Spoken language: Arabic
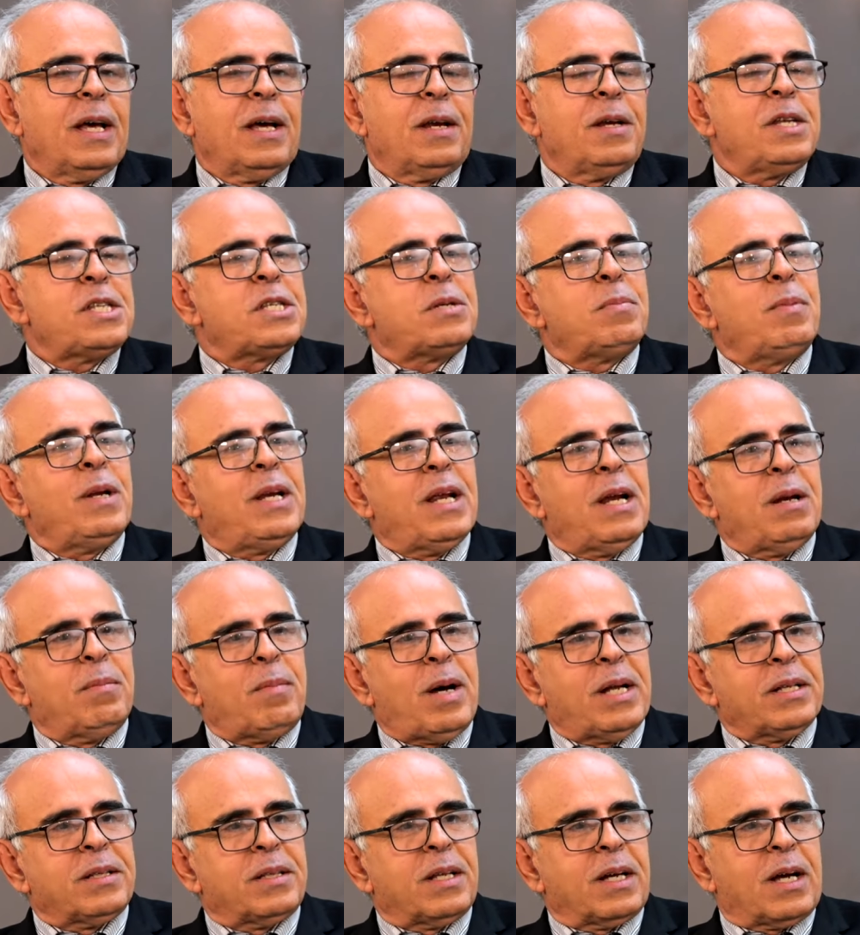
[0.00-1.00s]
نسبة
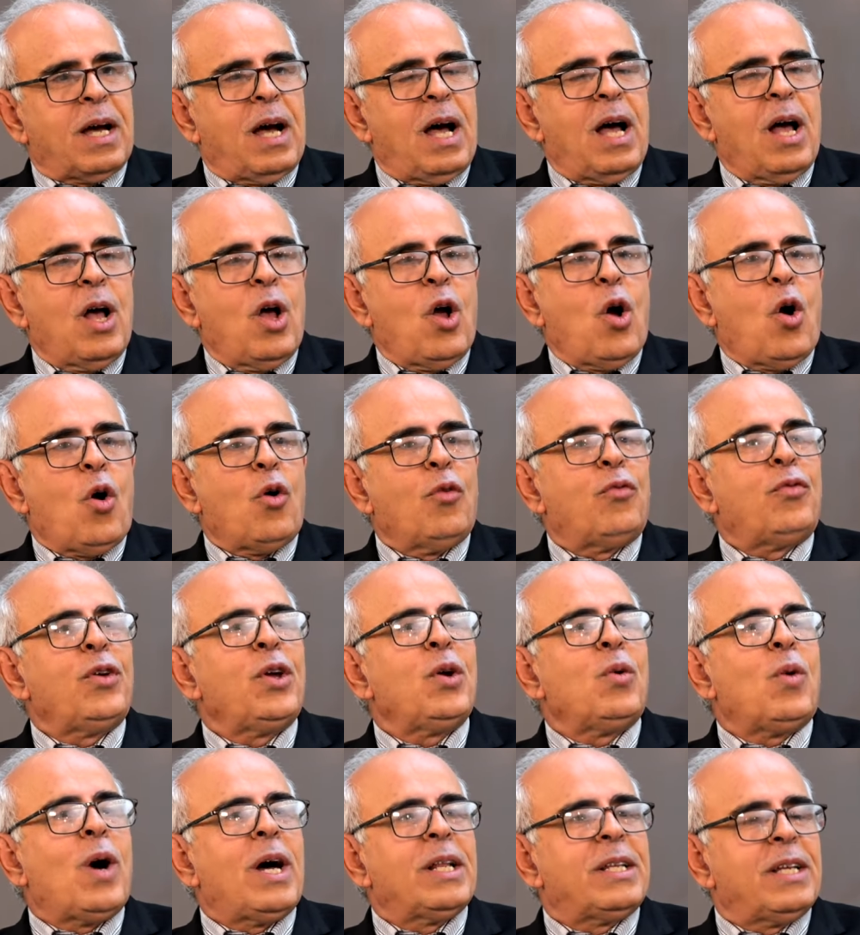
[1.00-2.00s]
للمنطقة وفي
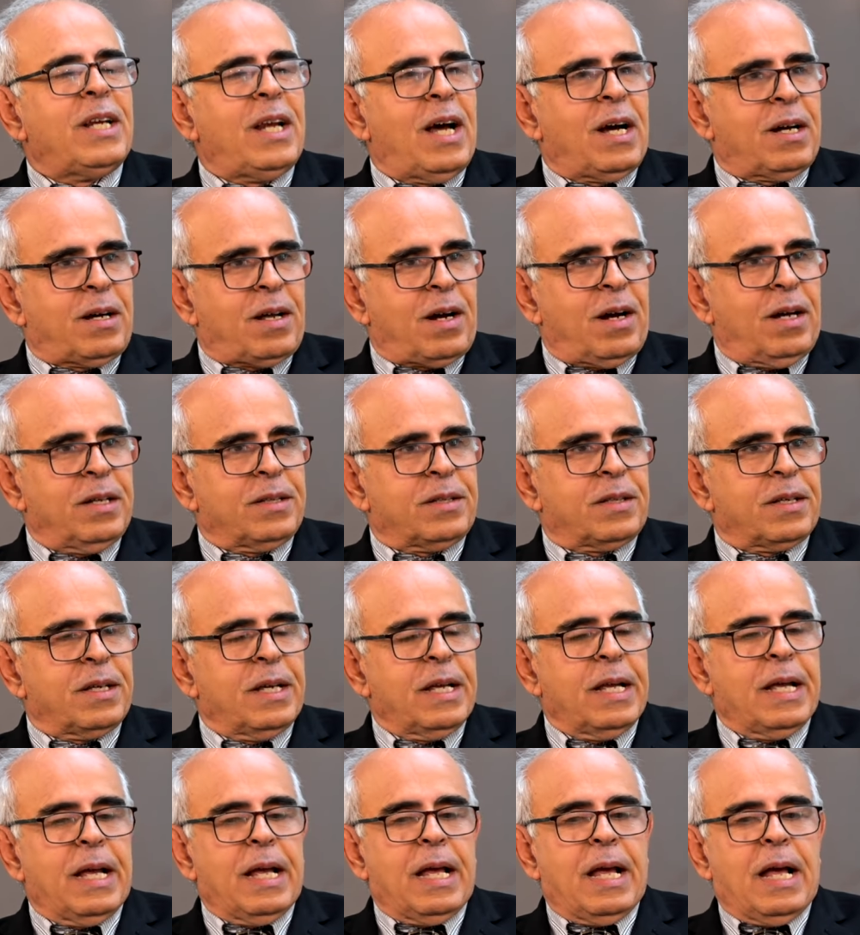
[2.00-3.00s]
وادي الأكراد
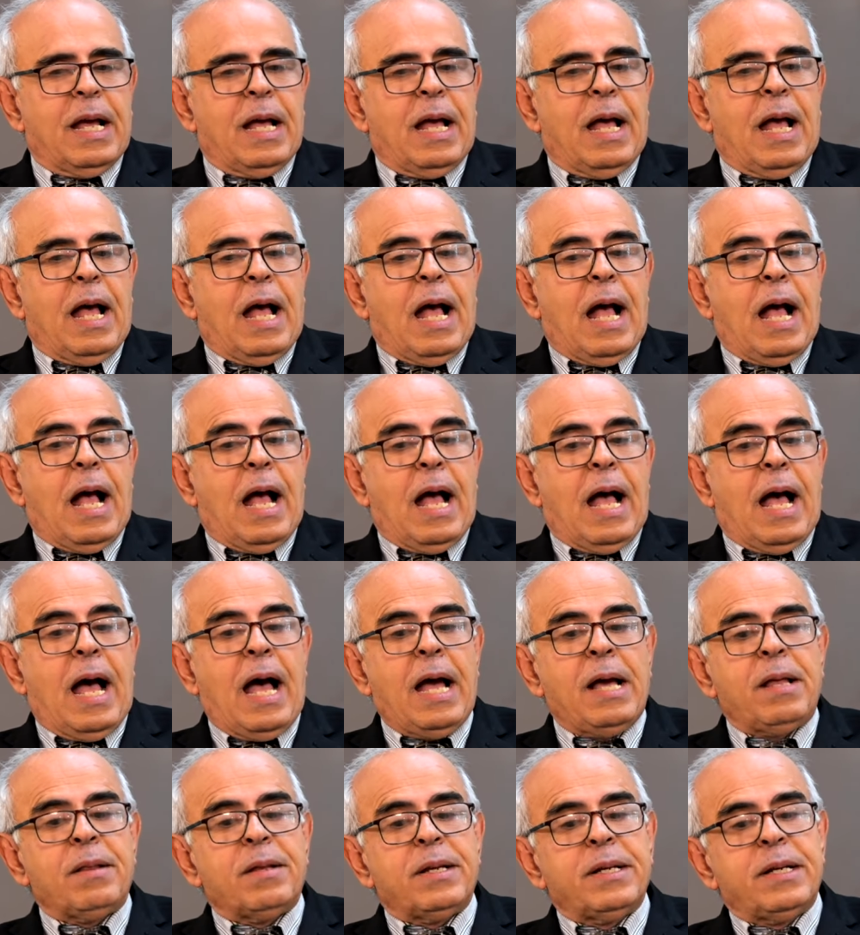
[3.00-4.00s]

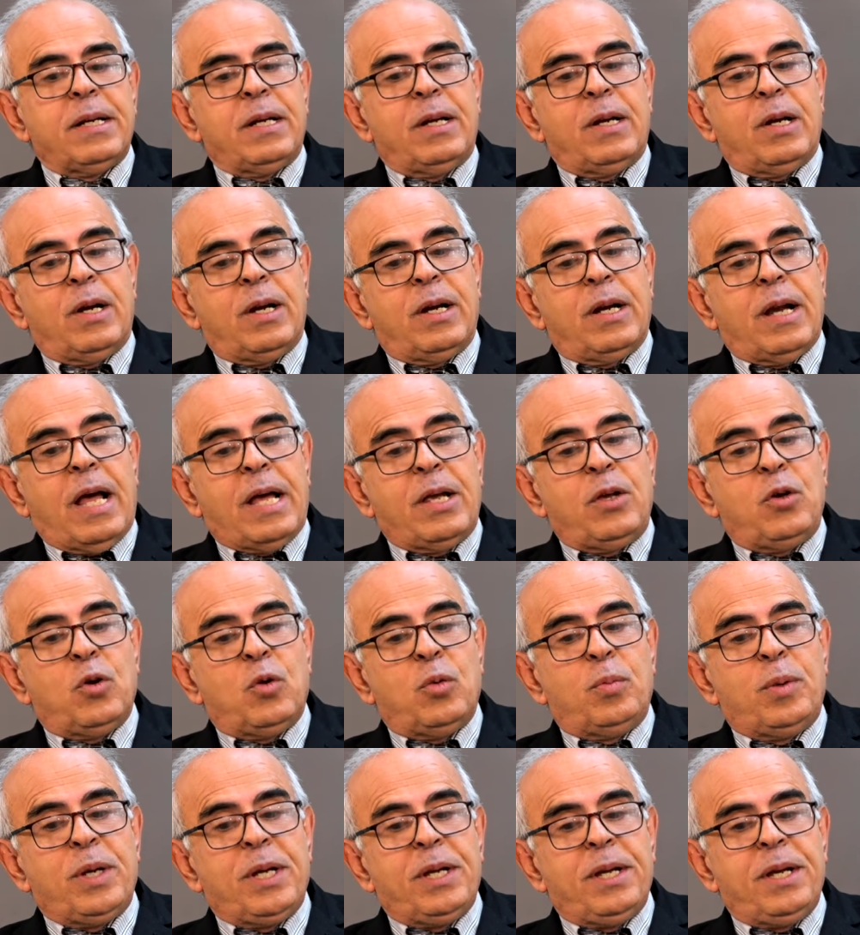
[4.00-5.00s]
أيضا
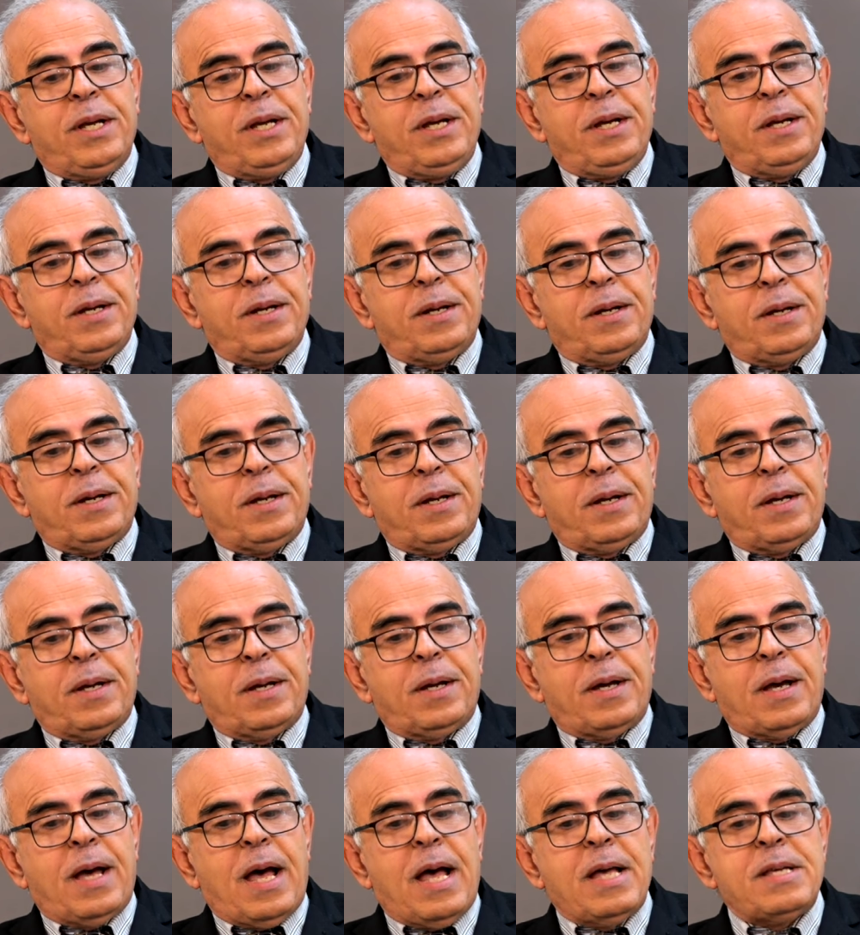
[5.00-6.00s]
الأيوبيين
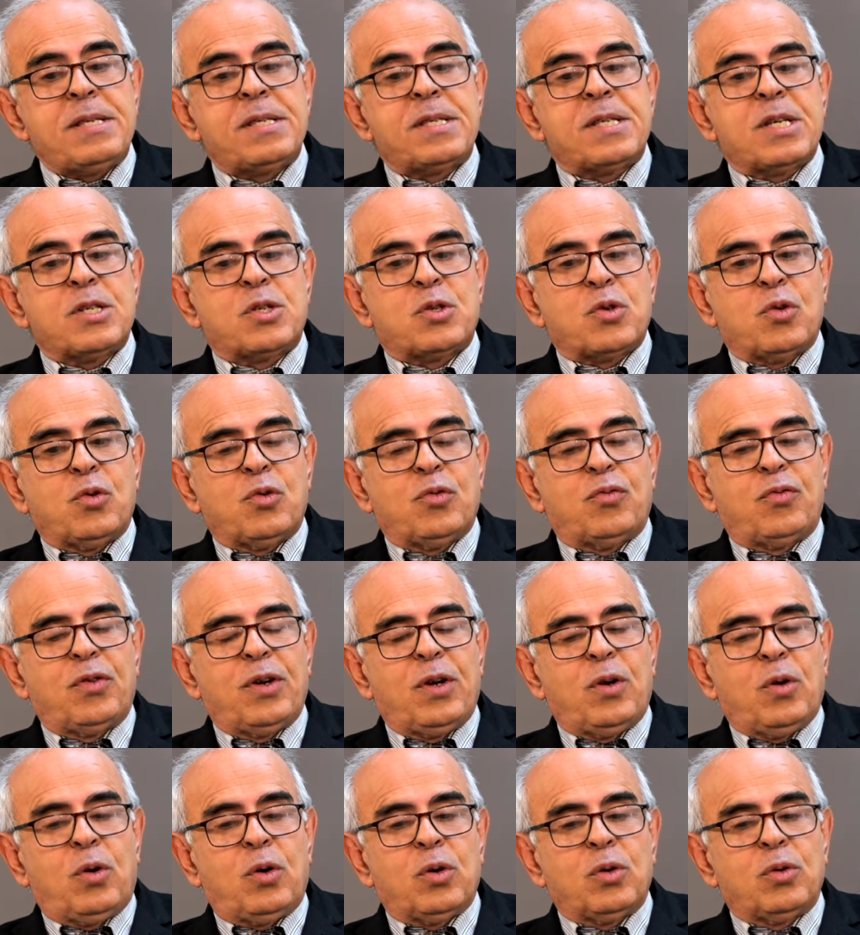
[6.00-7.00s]
أسسوا في
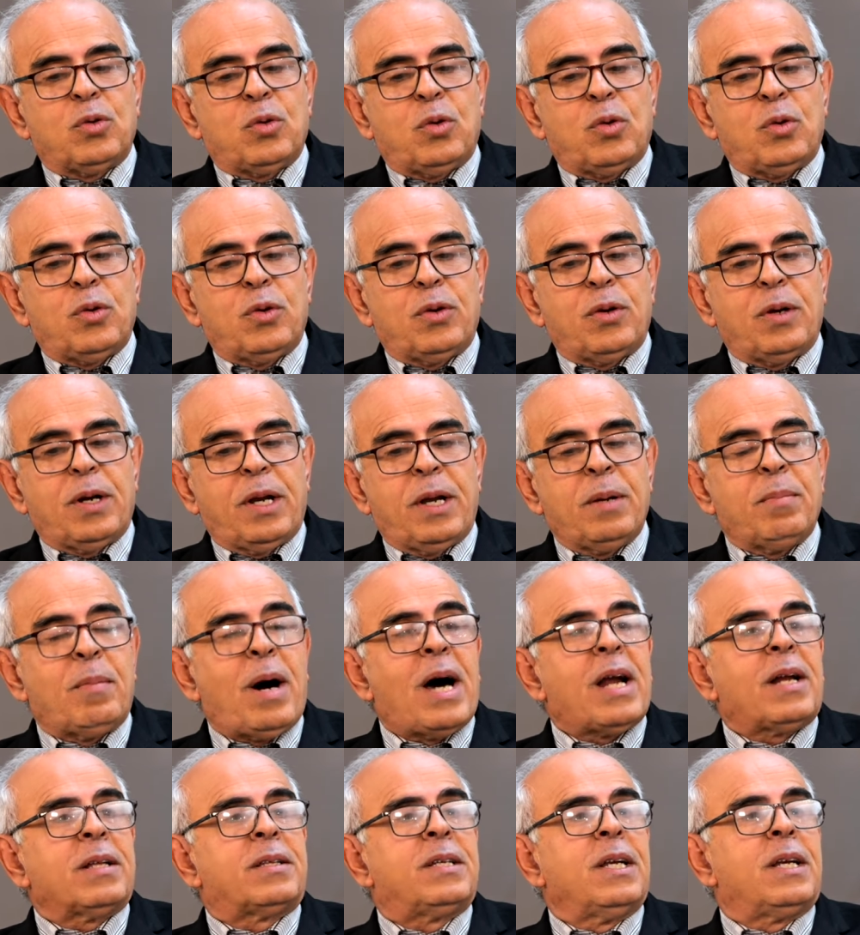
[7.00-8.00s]
الأردن
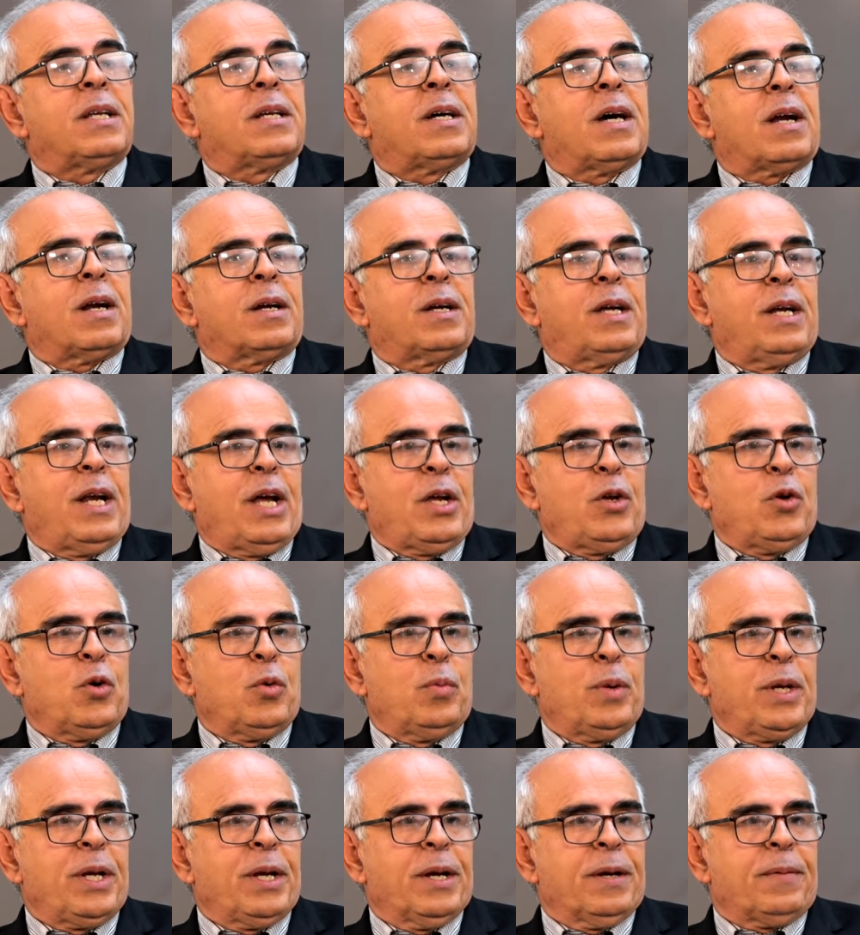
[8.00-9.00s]
إمارة الكرك
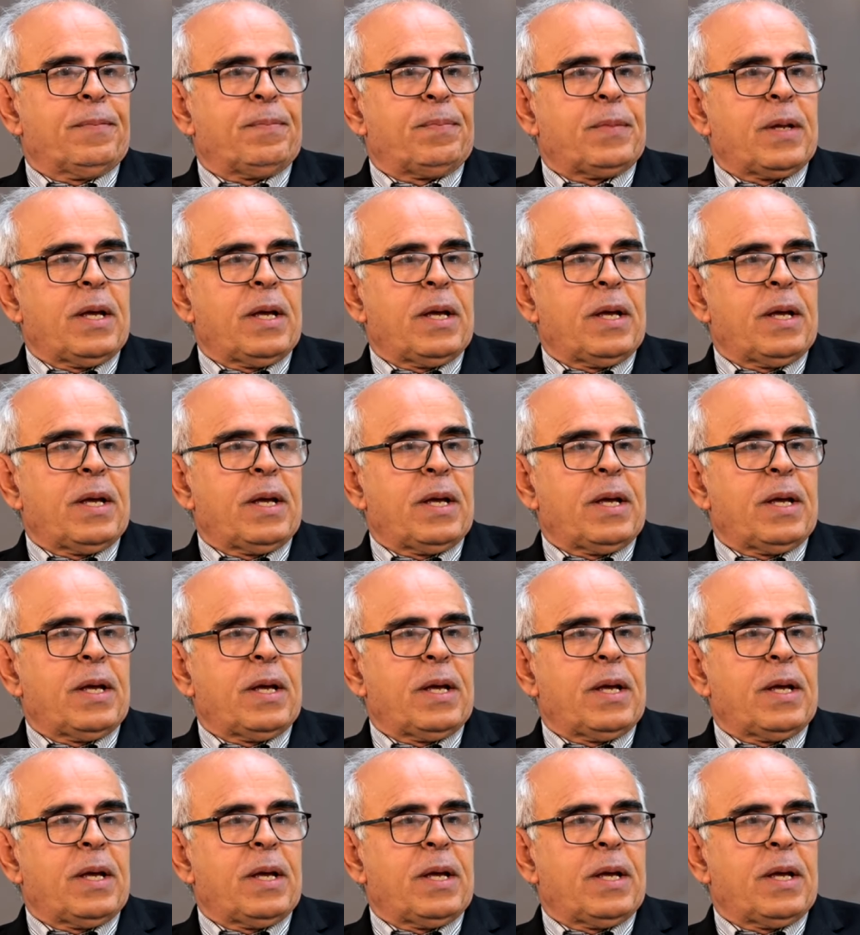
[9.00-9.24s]
الأيوبية